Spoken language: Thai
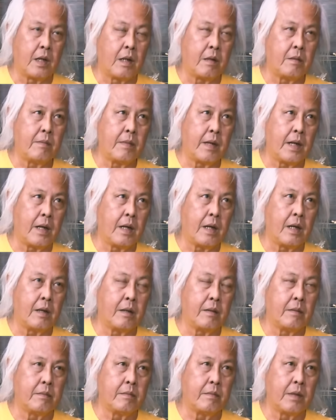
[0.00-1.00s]
เขามา
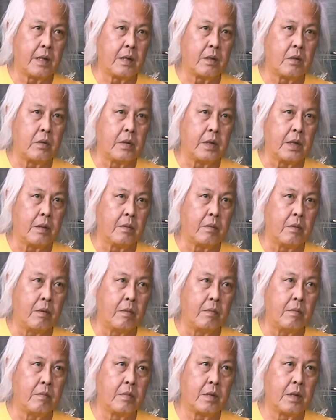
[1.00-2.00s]
มาคุยกับผ
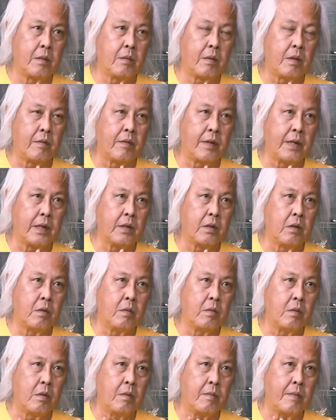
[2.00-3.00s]
มเขาบอกเวลาโด
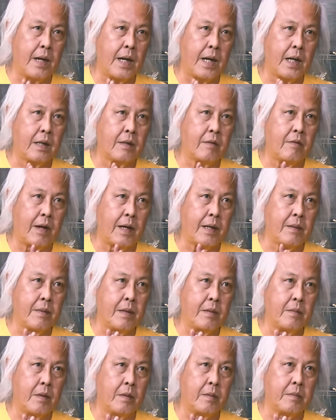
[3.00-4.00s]
งผมมากไหว
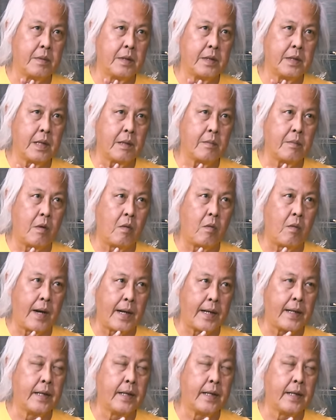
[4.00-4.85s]
มาบอกพี่แจ็คบอกไหว